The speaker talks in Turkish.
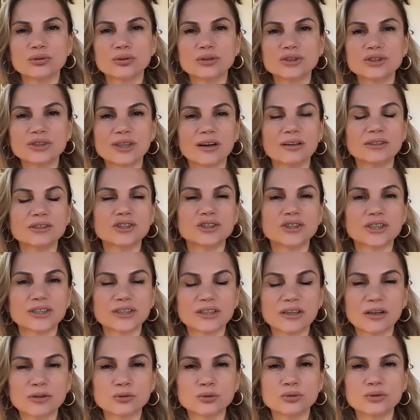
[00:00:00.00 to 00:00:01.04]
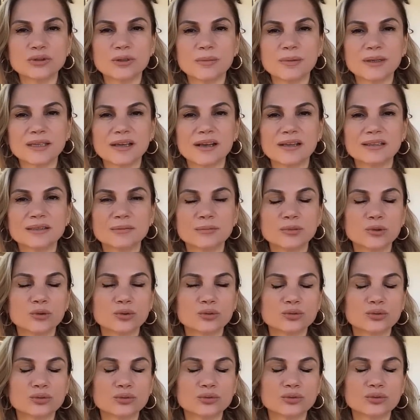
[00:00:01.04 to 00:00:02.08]
E, işte ayçiçek yağı gündeme geldi
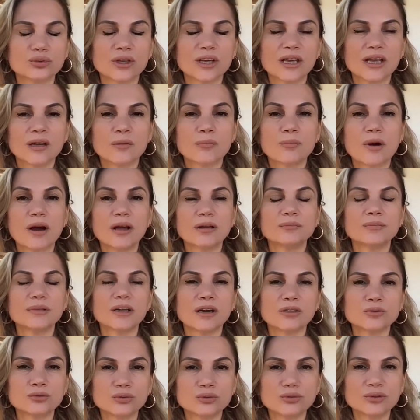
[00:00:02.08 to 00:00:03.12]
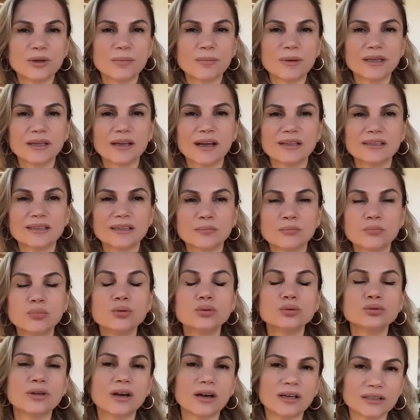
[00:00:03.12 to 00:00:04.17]
biliyorsunuz palmiye gündeme geldi,
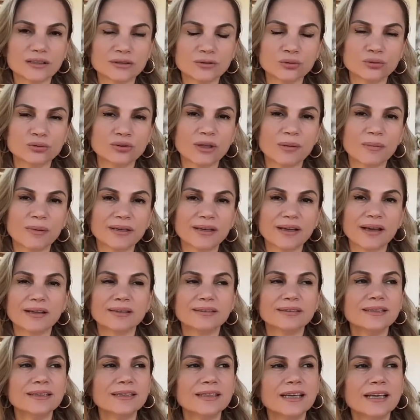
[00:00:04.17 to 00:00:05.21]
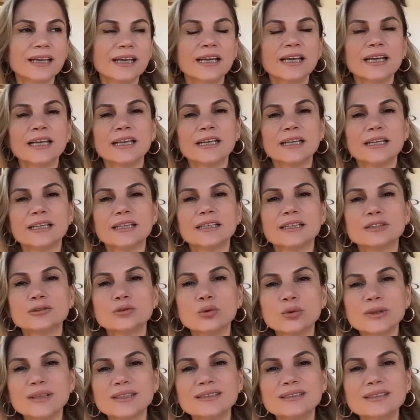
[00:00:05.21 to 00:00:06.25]
buğday gündeme geldi. E,
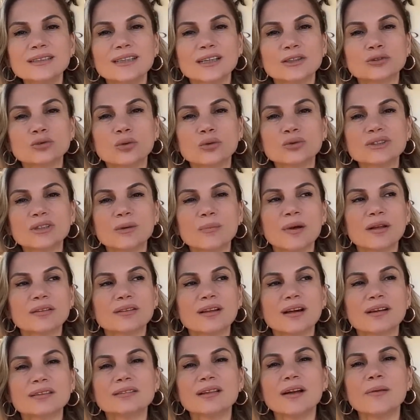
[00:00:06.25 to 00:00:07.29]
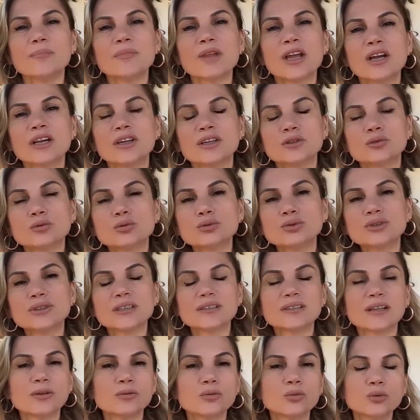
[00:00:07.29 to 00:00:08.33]
dolayısıyla son zamanlarda
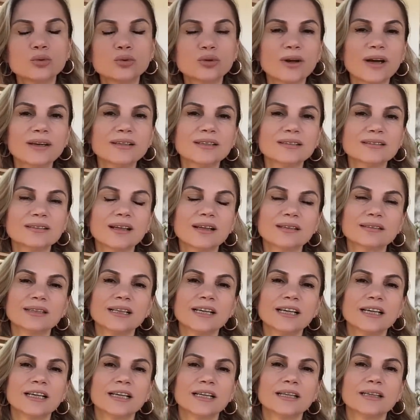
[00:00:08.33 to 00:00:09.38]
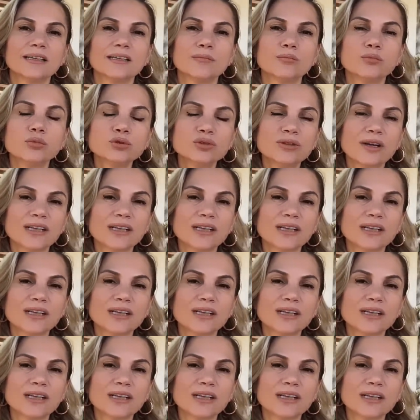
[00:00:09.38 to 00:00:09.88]
Rusya'dan, Ukrayna'dan e, bu